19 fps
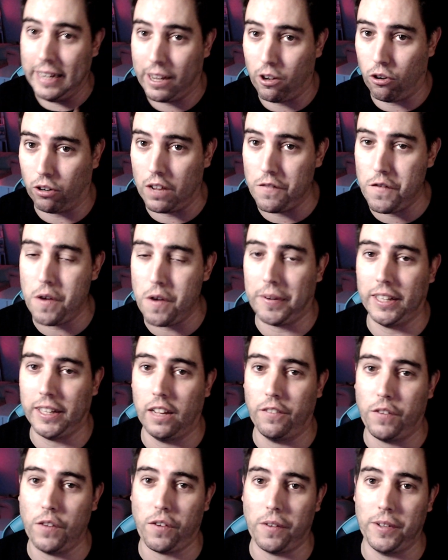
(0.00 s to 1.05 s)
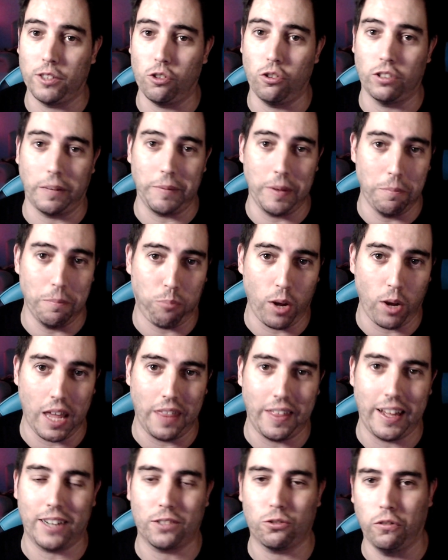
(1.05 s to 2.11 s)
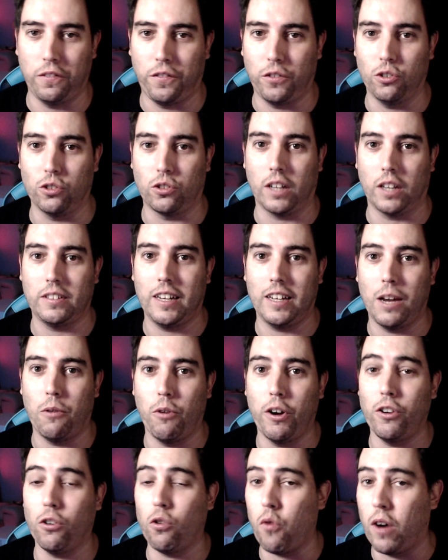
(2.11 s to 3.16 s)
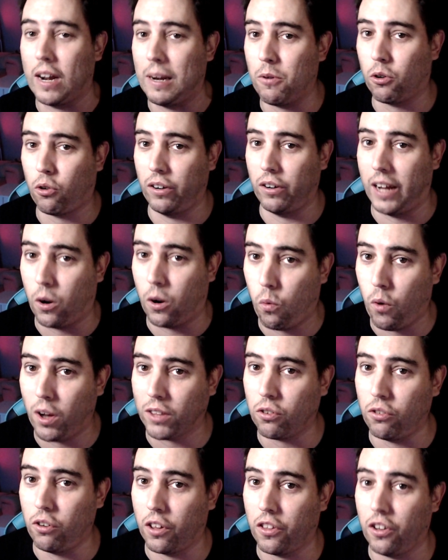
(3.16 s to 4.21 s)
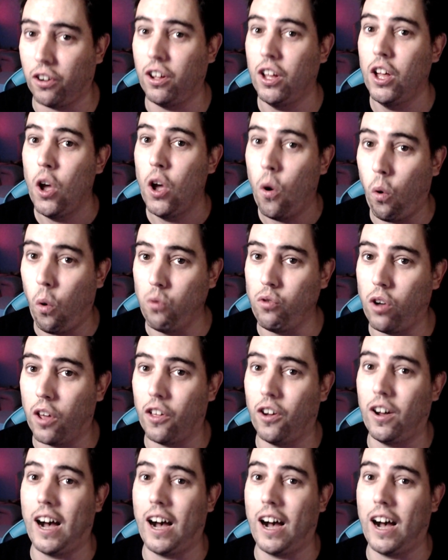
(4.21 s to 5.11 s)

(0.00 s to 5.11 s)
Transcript: creo que el FIFA, 21 también puede dar su fruto. Así que bueno, jugaremos con la 4-1-2, 1-2,